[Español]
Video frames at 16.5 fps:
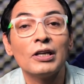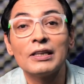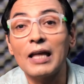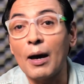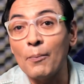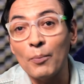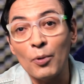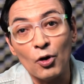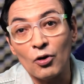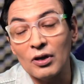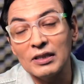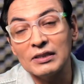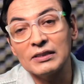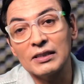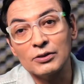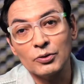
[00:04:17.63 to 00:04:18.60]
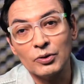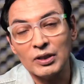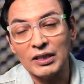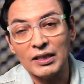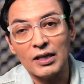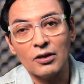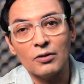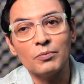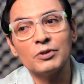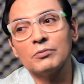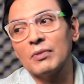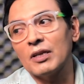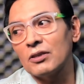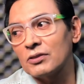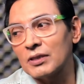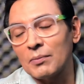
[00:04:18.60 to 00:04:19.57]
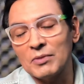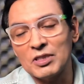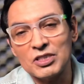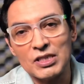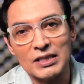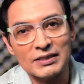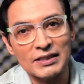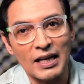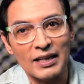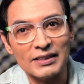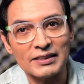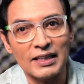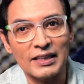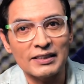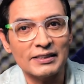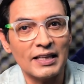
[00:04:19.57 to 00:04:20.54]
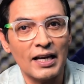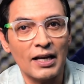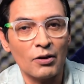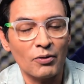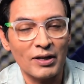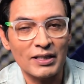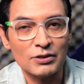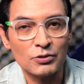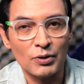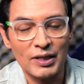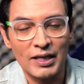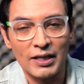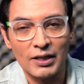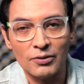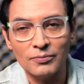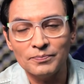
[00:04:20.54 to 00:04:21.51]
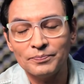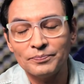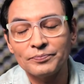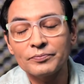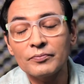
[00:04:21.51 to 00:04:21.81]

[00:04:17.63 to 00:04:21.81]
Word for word: tampoco les da su dinero, pues menos a Michelle Salas que decía que no era su hija, ¿no?